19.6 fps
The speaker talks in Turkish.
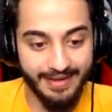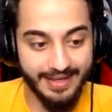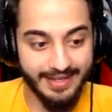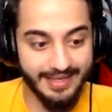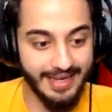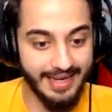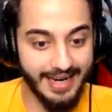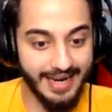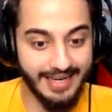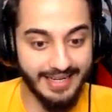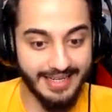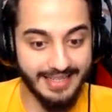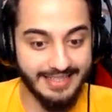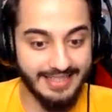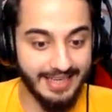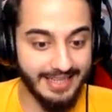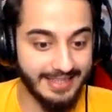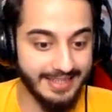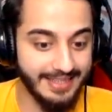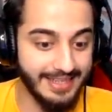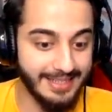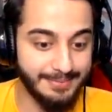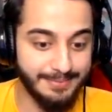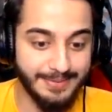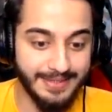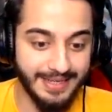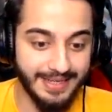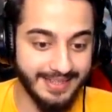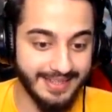ve neler yaşandığına
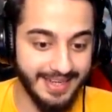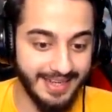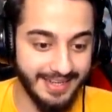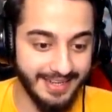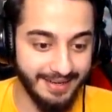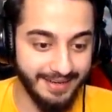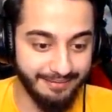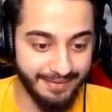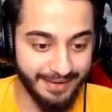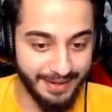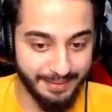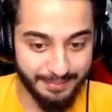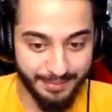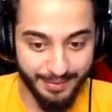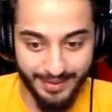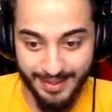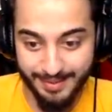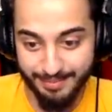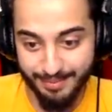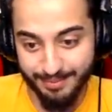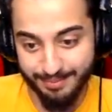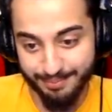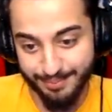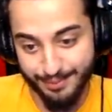hiçbir şekilde anlam veremiyorlar. Bu,